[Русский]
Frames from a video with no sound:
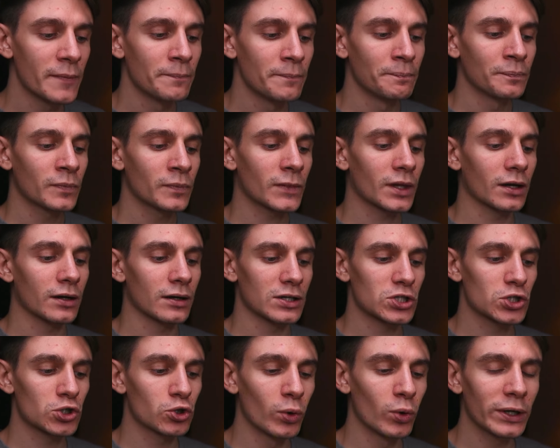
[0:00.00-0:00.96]
э,
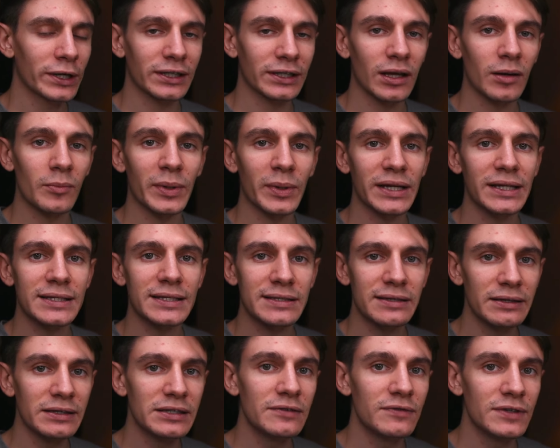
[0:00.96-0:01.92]
сколько нам
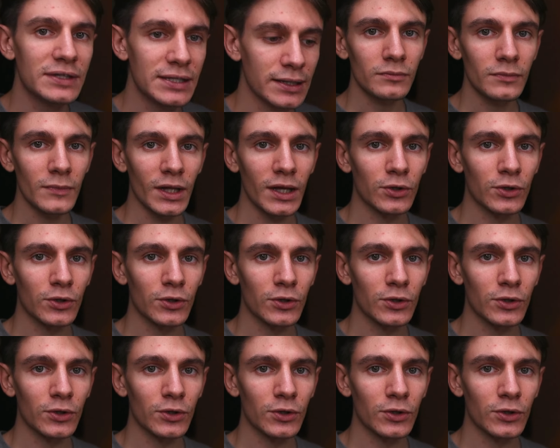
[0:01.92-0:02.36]
принесли дивиденды.